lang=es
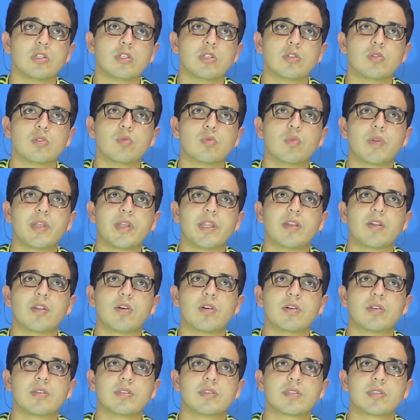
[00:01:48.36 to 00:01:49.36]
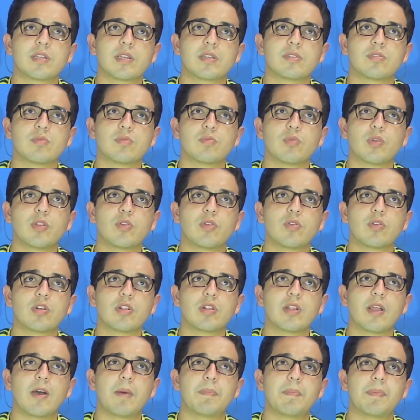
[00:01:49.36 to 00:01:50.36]
Uy, no, es que son muy duros,
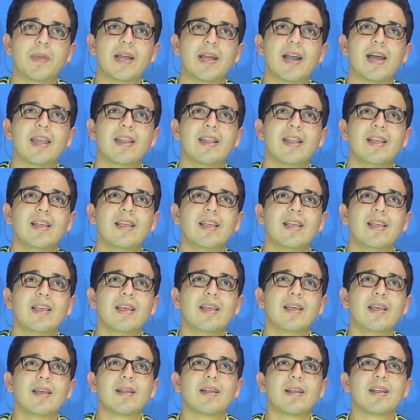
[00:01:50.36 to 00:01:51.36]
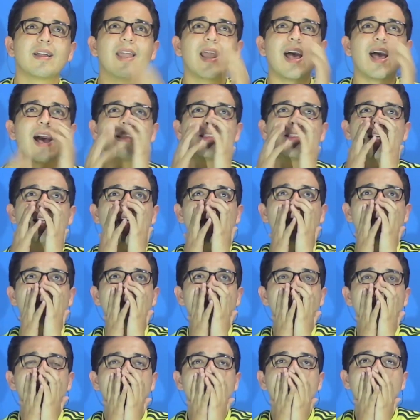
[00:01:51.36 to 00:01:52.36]
le va a pegar. Grande
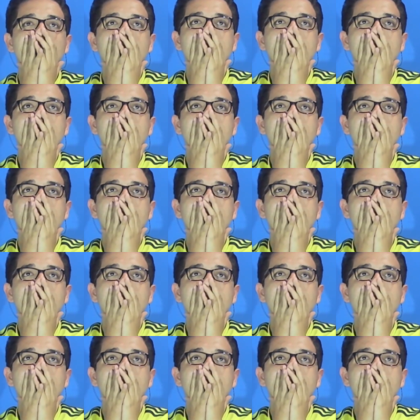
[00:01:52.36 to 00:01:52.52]
David,